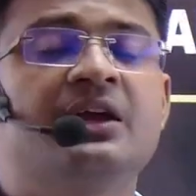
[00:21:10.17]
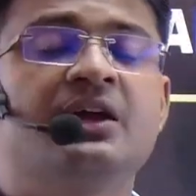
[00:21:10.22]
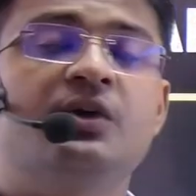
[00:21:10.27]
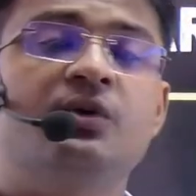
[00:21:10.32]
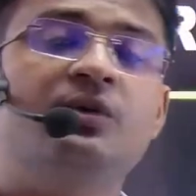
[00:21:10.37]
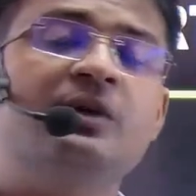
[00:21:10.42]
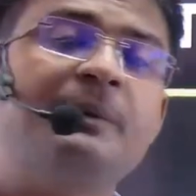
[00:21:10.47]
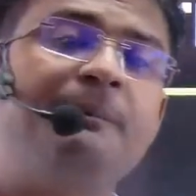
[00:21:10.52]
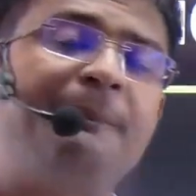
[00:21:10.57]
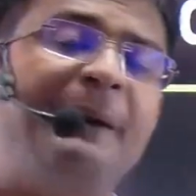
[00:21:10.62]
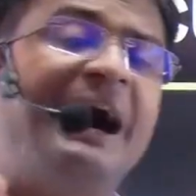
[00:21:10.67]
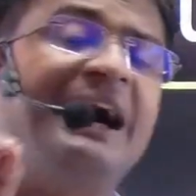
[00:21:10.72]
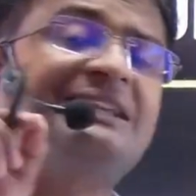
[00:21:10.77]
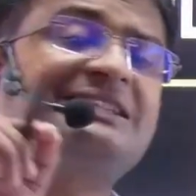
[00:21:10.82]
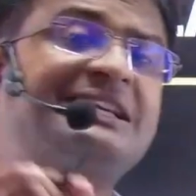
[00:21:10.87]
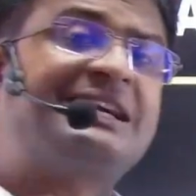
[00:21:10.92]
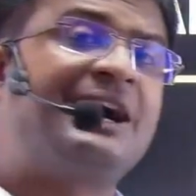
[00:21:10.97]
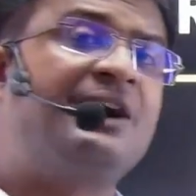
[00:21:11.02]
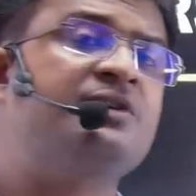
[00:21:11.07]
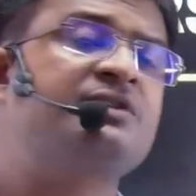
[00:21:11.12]
उन पांच
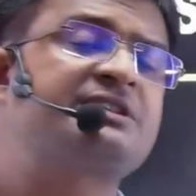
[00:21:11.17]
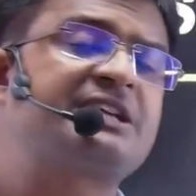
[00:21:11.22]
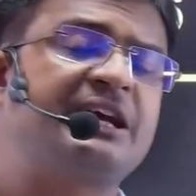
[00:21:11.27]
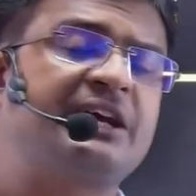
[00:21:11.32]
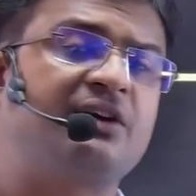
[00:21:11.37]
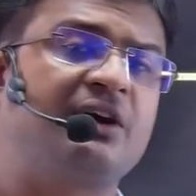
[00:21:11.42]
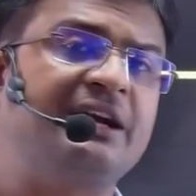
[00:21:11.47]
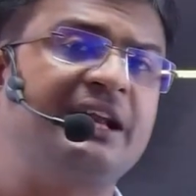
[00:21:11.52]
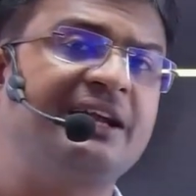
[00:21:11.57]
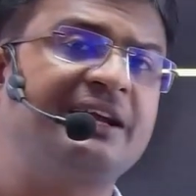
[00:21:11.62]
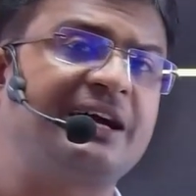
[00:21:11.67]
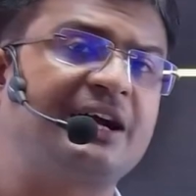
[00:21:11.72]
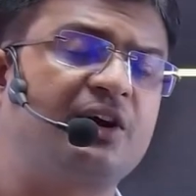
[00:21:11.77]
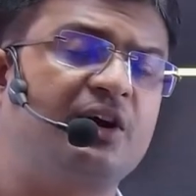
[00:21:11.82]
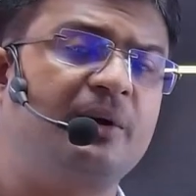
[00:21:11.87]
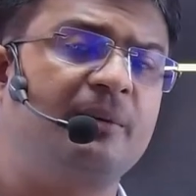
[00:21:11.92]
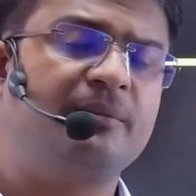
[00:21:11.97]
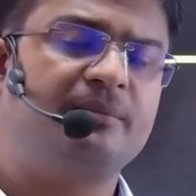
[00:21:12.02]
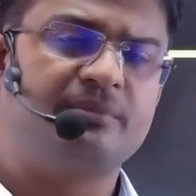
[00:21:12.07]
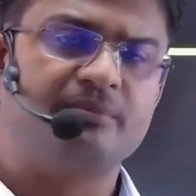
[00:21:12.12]
अकाउंट्स के अकॉर्डिंग
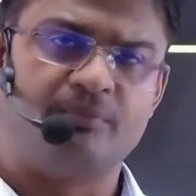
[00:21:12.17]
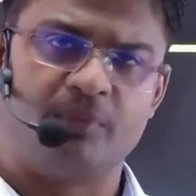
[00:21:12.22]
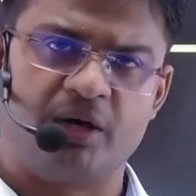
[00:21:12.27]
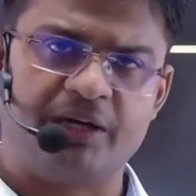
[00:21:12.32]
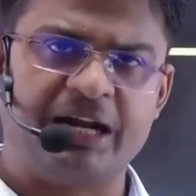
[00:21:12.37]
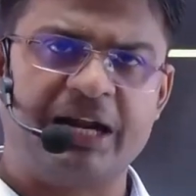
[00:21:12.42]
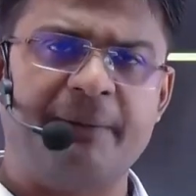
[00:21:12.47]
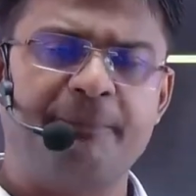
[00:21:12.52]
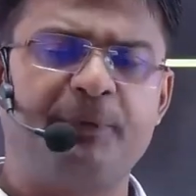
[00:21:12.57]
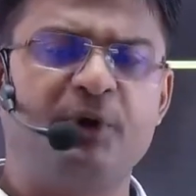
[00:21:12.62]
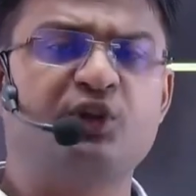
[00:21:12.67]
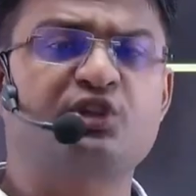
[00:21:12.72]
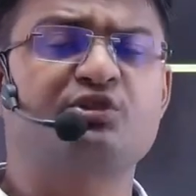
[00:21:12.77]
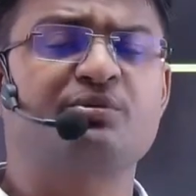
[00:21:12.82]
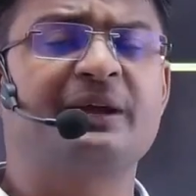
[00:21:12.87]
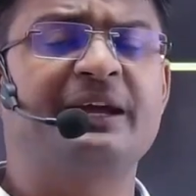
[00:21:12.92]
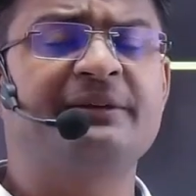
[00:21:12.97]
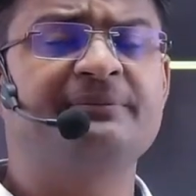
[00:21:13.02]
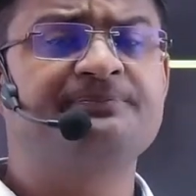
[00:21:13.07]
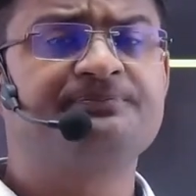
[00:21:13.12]
करो मॉडर्न अप्रोच
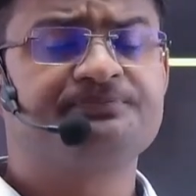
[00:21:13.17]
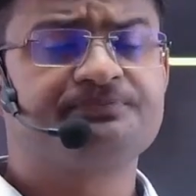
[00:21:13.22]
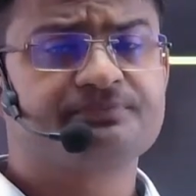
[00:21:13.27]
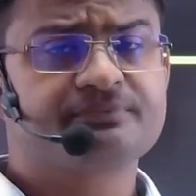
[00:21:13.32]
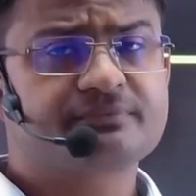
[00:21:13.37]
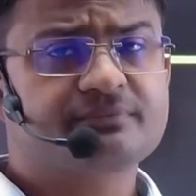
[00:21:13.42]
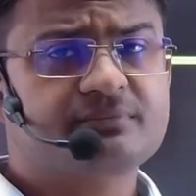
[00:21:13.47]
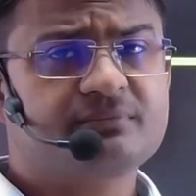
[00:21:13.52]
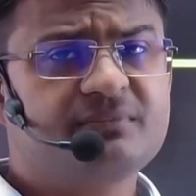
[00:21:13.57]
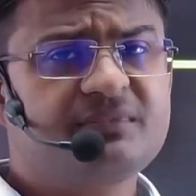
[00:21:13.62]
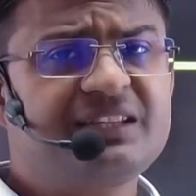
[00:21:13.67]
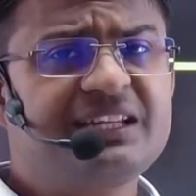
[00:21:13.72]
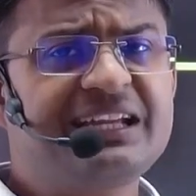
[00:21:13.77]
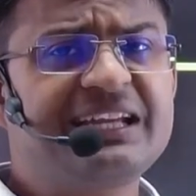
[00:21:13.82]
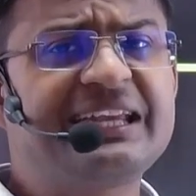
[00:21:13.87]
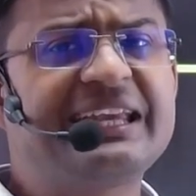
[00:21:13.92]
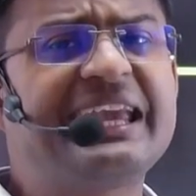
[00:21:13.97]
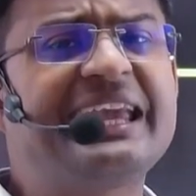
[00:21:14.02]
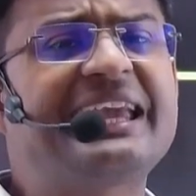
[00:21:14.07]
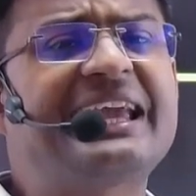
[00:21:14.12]
में
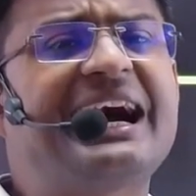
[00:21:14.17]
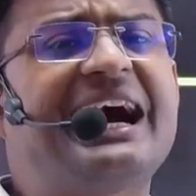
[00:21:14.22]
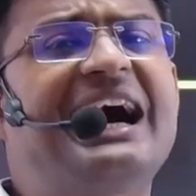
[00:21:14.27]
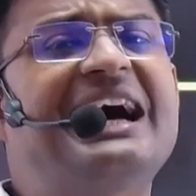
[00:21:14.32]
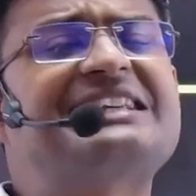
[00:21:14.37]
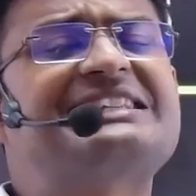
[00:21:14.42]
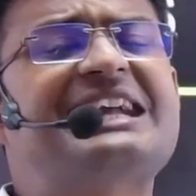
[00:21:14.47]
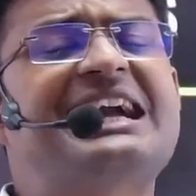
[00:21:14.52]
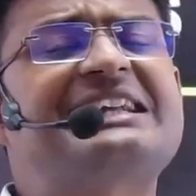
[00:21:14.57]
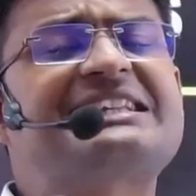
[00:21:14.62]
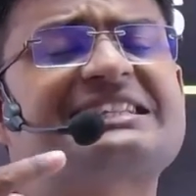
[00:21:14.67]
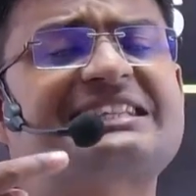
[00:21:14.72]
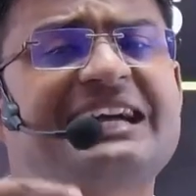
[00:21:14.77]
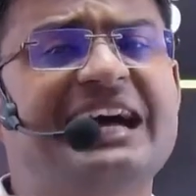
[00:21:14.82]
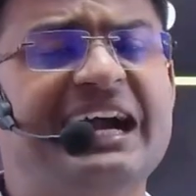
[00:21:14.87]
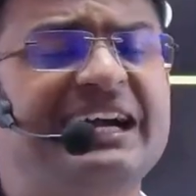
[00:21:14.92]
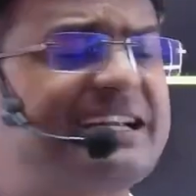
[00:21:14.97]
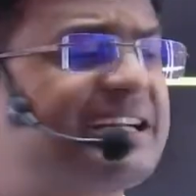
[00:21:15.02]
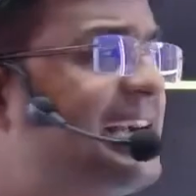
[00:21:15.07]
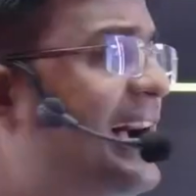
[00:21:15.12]
कि असेट्स
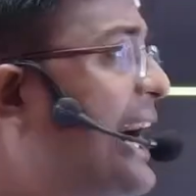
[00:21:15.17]
घट रहा